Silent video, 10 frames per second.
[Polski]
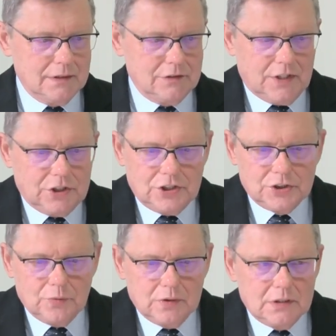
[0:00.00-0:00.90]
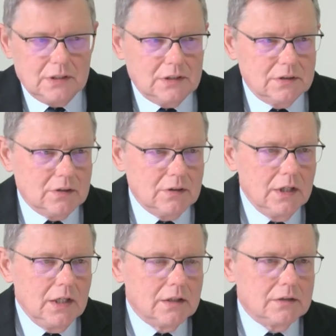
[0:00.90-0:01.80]
200 zł. No,
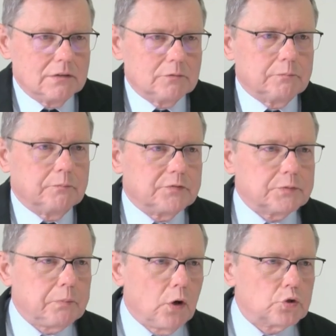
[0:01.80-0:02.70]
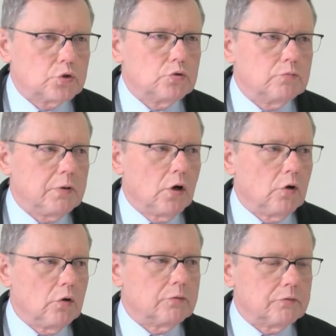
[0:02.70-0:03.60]
spo,
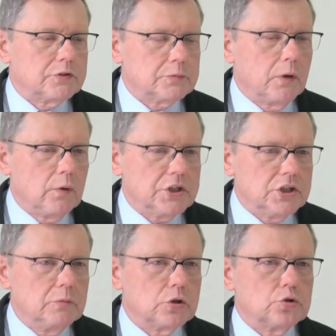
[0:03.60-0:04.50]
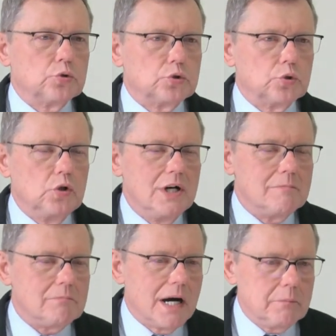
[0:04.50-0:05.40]
po w społecznym odczuciu
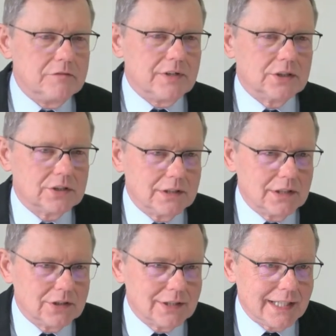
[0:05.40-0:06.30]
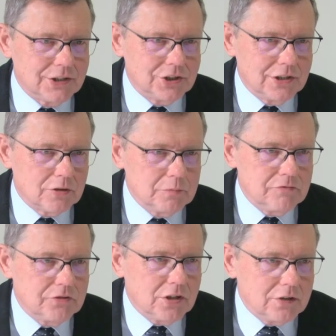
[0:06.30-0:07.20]
mamy wrażenie, że nas się robi
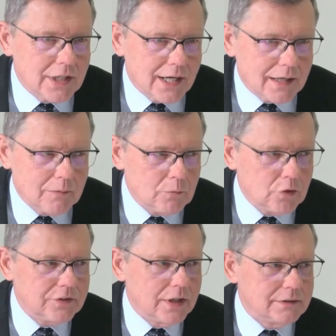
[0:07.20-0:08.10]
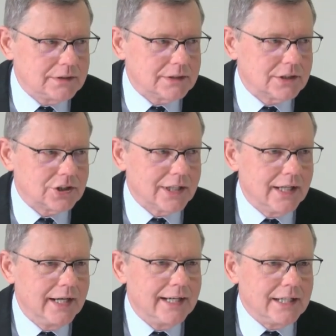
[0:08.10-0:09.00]
w konia, mówiąc,
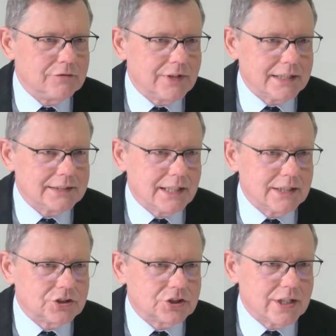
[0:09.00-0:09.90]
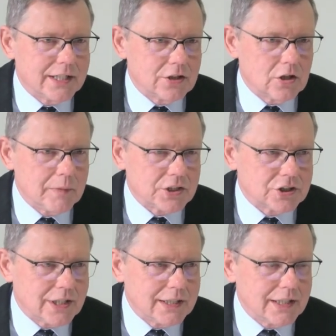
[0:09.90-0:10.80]
że inflacja jest
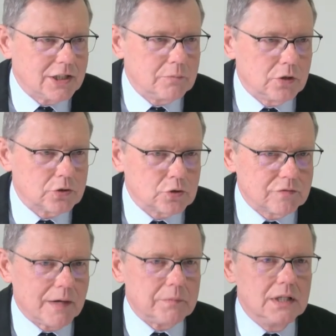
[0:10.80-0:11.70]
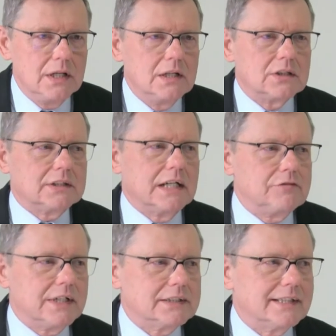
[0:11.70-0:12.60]
4,4, kiedy my odczuwamy, że ta
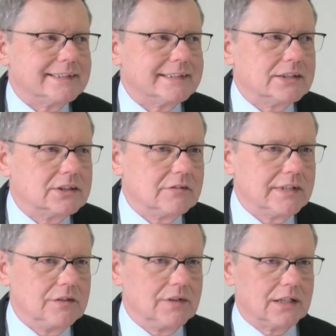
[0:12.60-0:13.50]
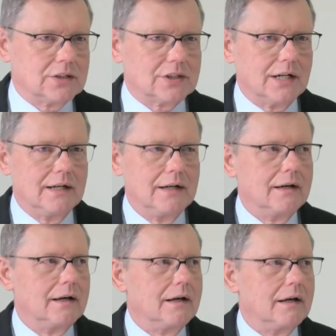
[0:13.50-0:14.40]
inflacja jest zdecydowanie większa. Niech pan
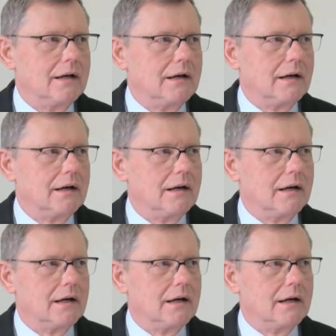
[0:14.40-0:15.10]
poprawi, bo